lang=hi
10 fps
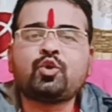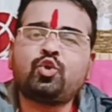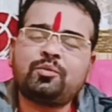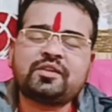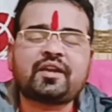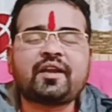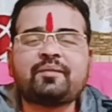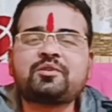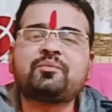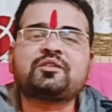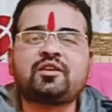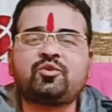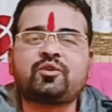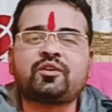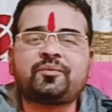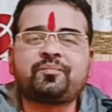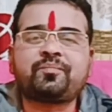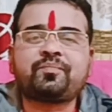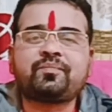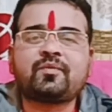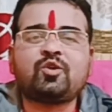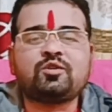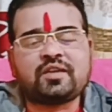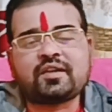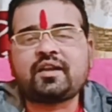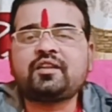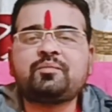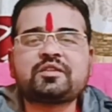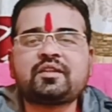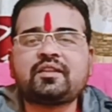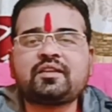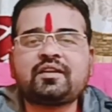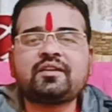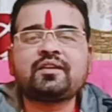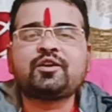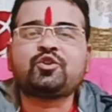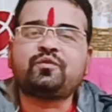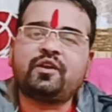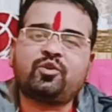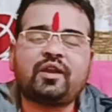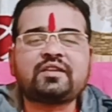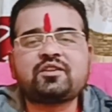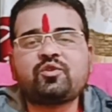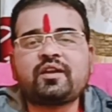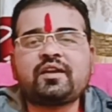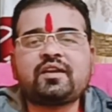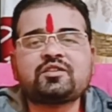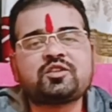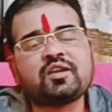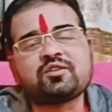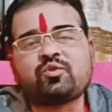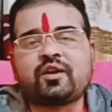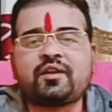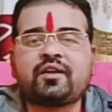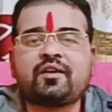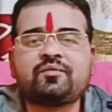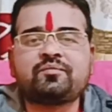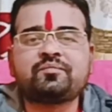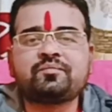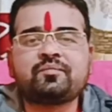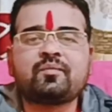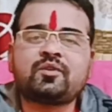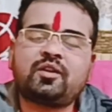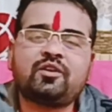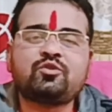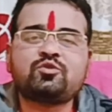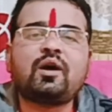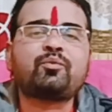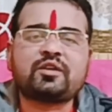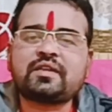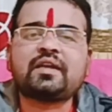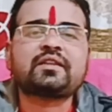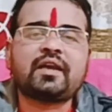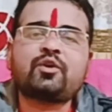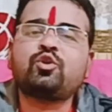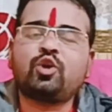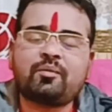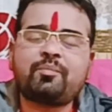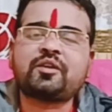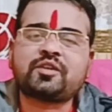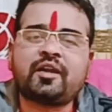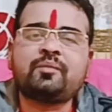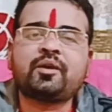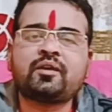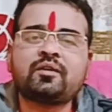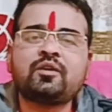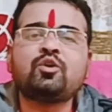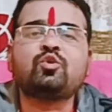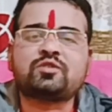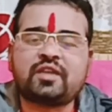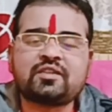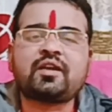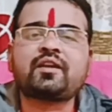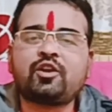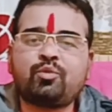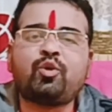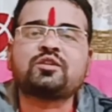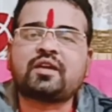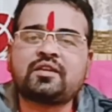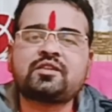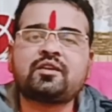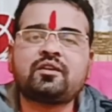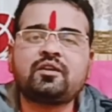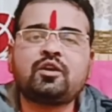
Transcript: कोई भी जानकारी आपसे मिस नहीं होगी और जानकारी यदि पसंद आती है तो वीडियो को लाइक जरूर करिएगा शेयर जरूर करिएगा ठीक है दोस्तों आपको ऐसा लगता है कोई और भी परेशानी में है उस तक इस जानकारी को पहुंचाना चाहिए